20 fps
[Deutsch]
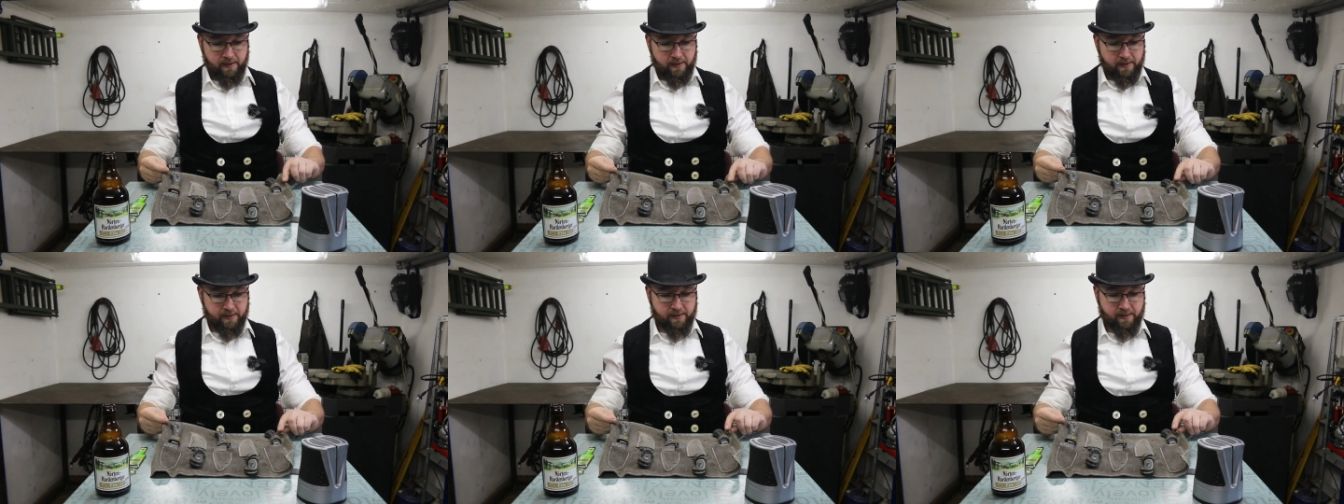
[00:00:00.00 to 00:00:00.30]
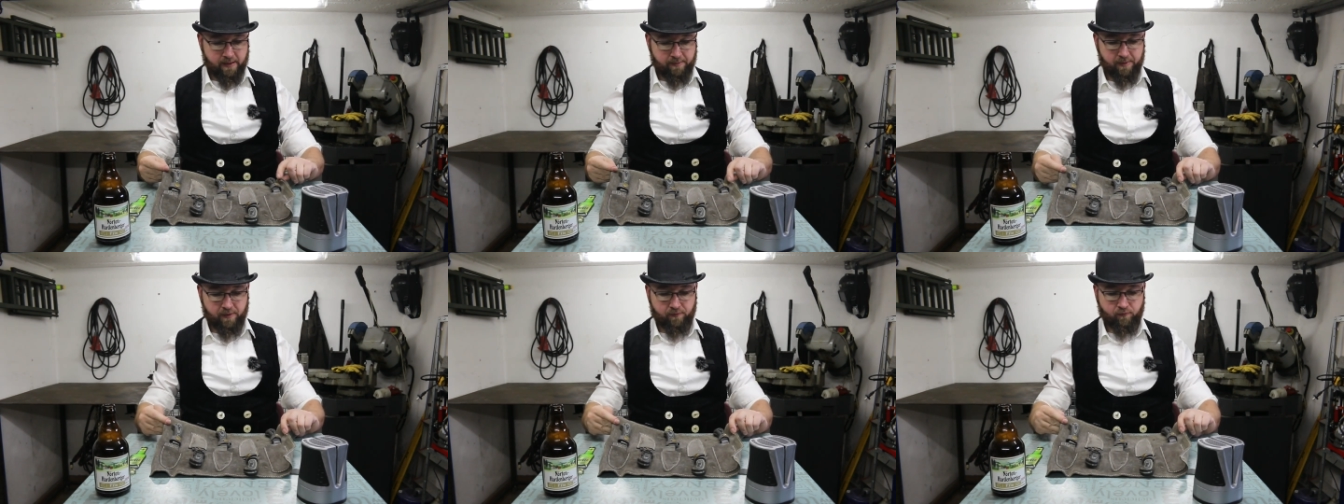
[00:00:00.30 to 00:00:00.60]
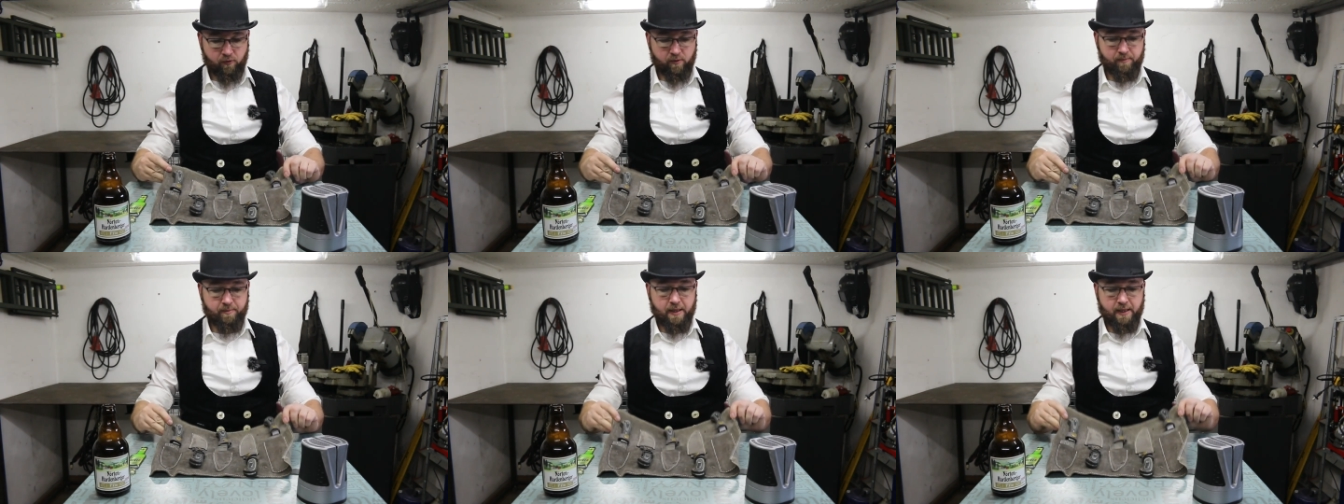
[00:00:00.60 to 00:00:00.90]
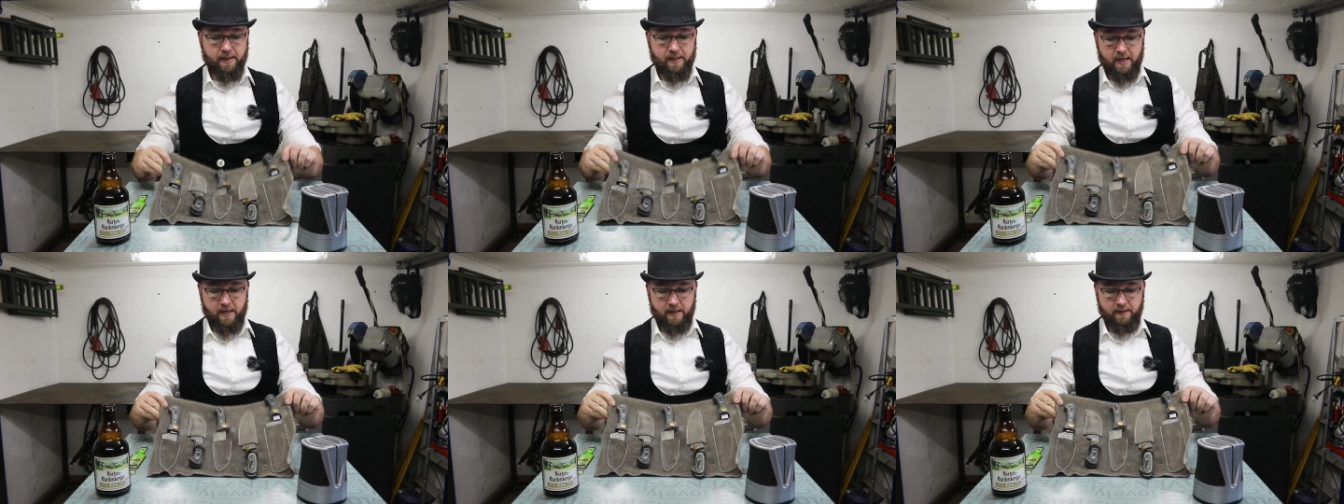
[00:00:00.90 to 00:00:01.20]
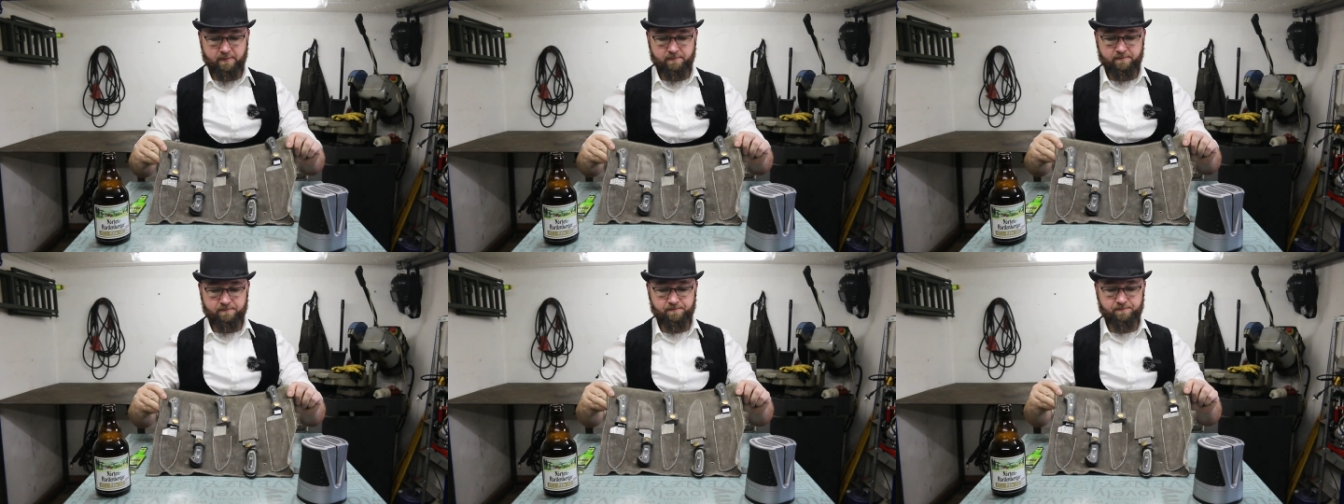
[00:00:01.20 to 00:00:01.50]
Ich habe mir vor ein paar
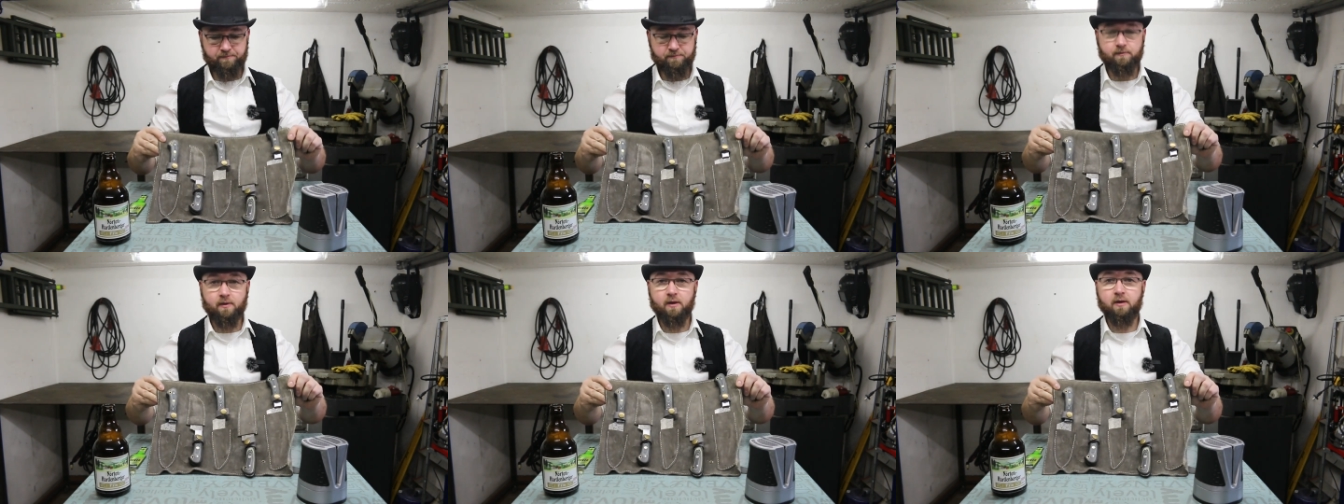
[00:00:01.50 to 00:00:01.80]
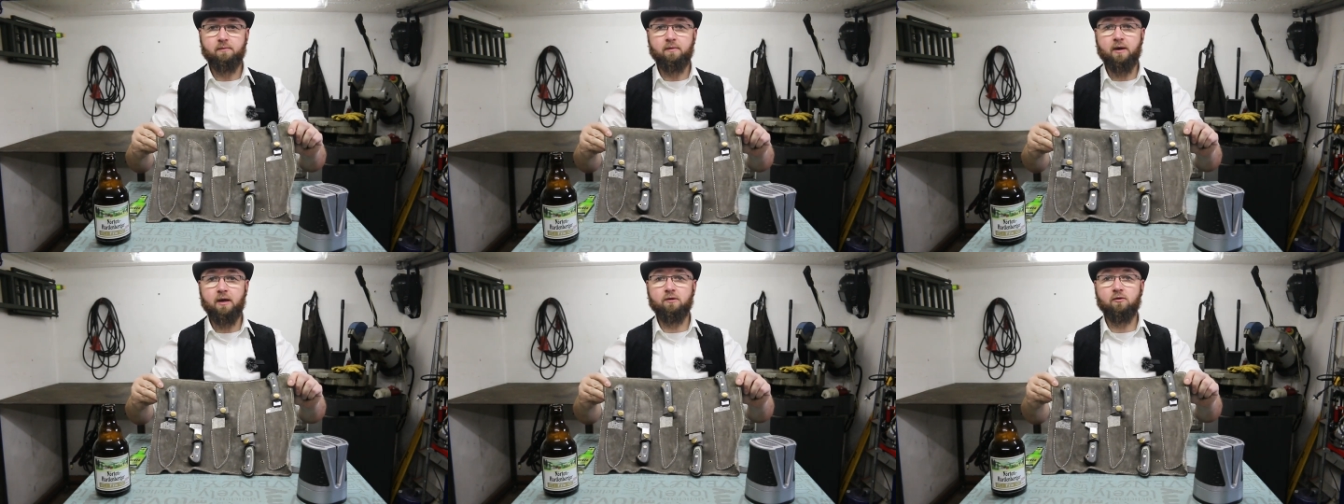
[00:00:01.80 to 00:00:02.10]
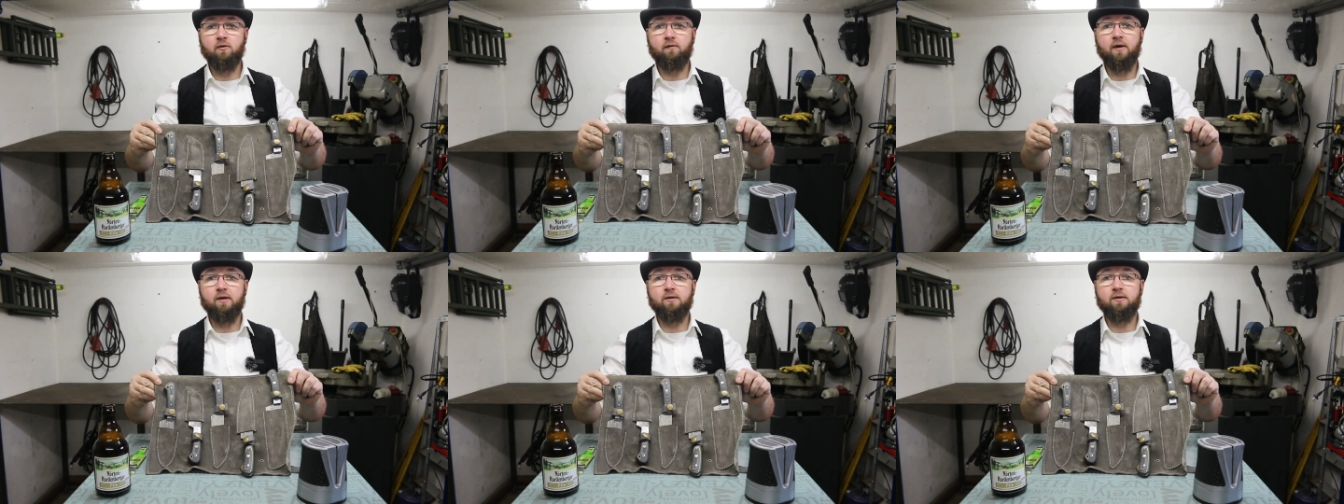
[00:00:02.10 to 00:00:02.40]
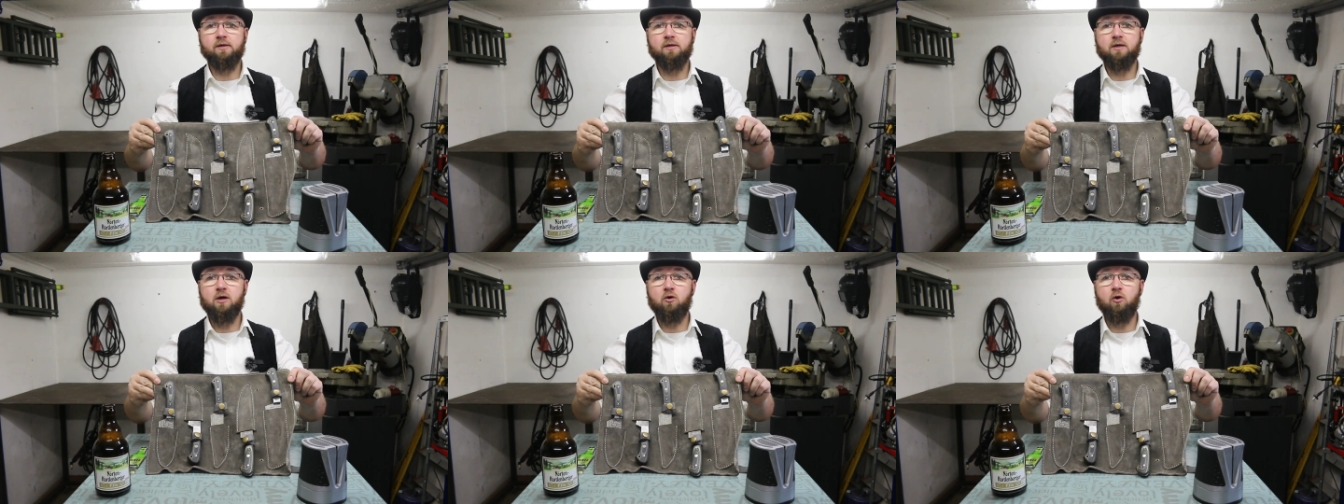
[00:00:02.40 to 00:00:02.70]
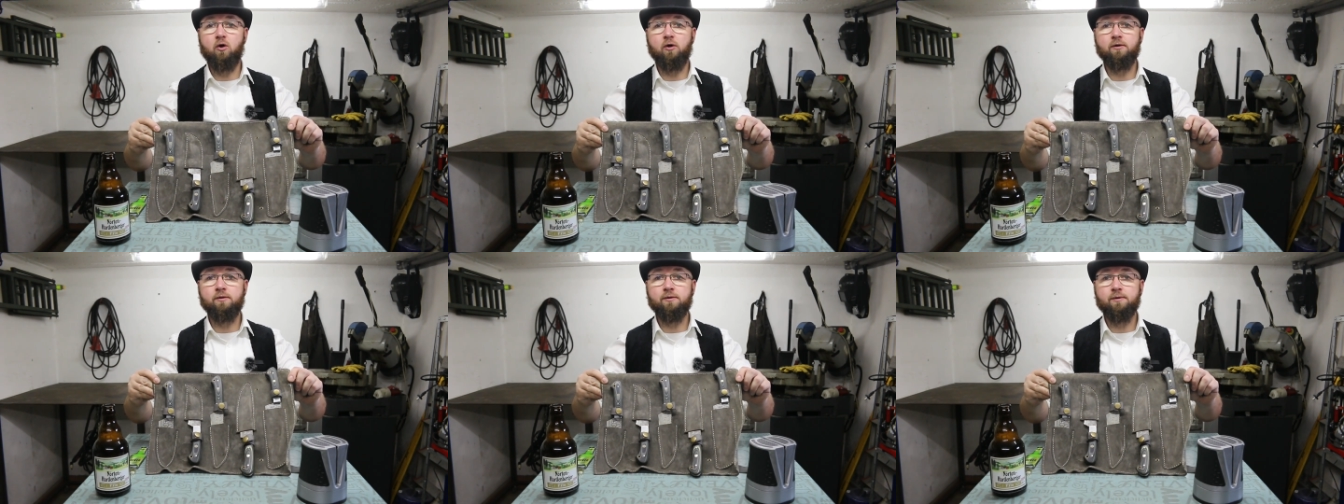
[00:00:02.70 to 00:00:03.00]
Jahren mal sowas hier
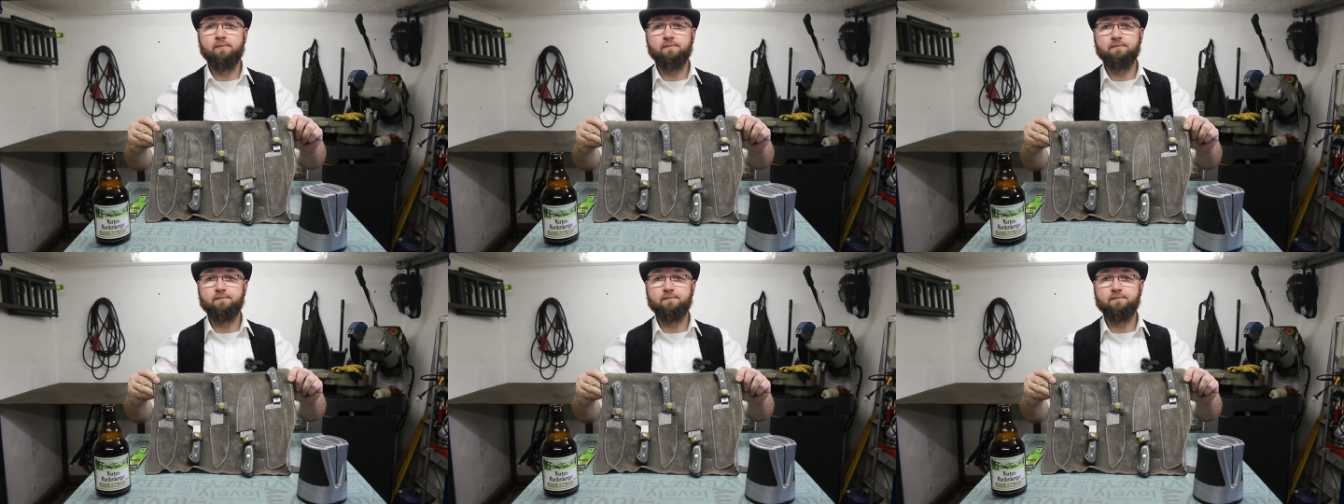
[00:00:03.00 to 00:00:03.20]
gegönnt.